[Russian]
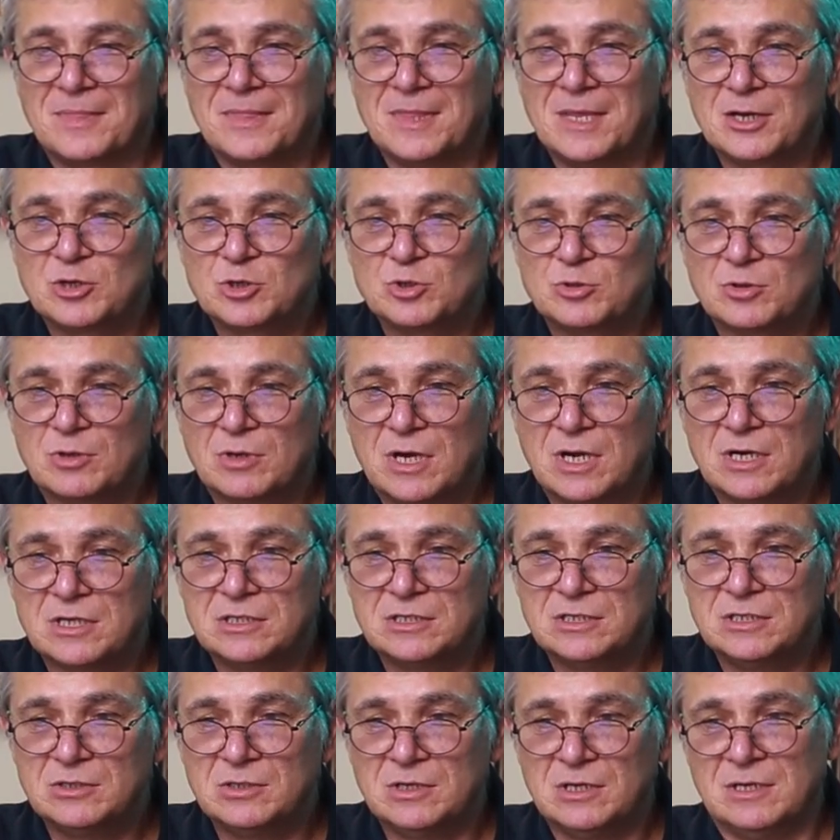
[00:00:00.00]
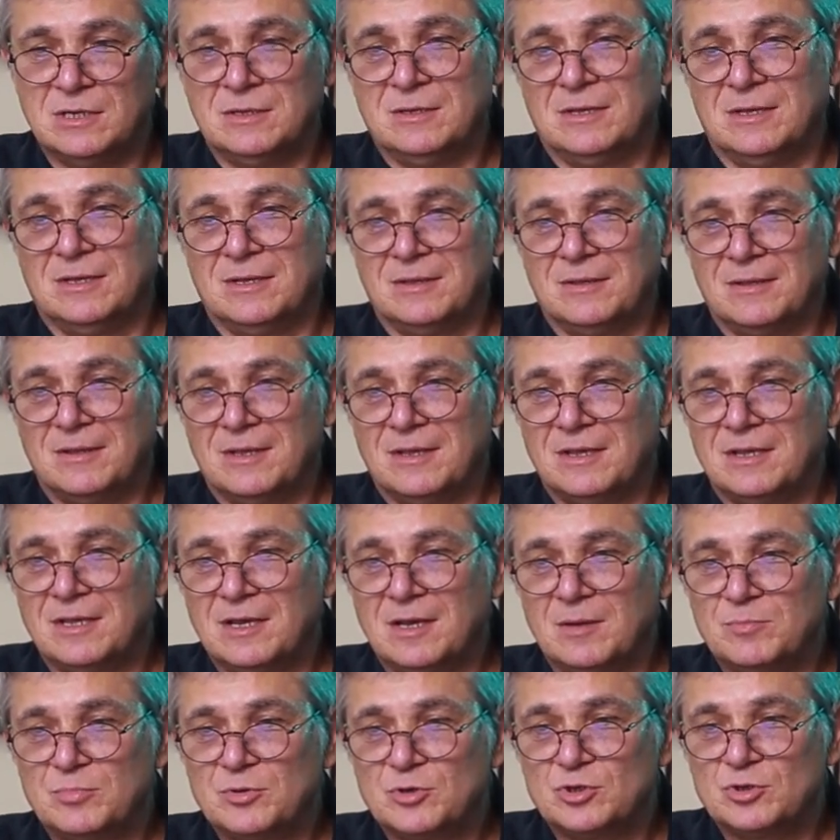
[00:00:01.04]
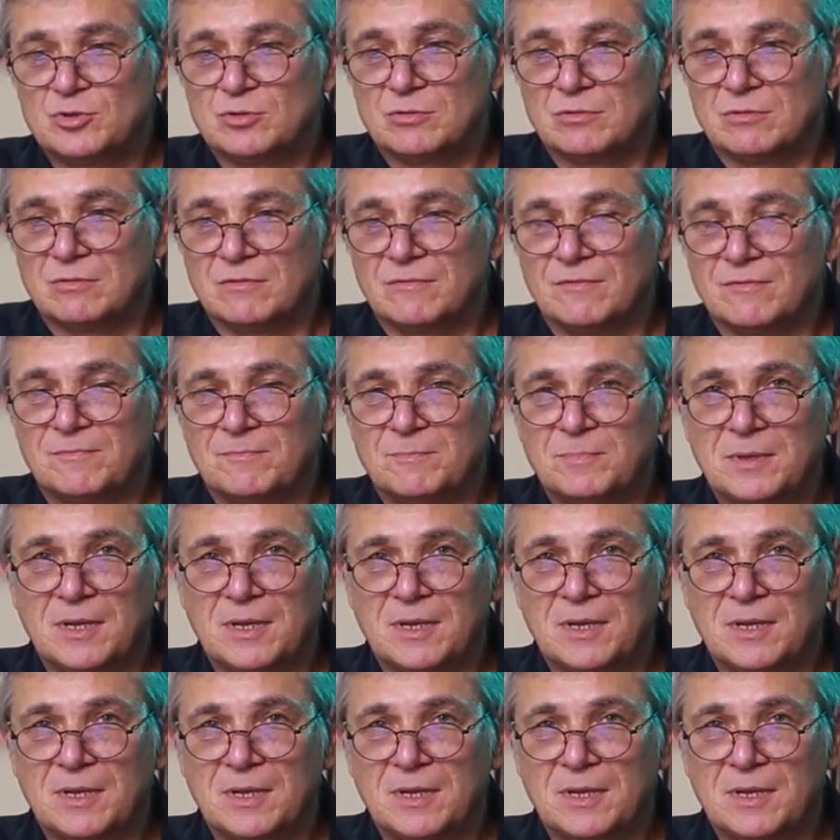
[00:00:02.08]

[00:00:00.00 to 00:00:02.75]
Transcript: Так что картины я пишу в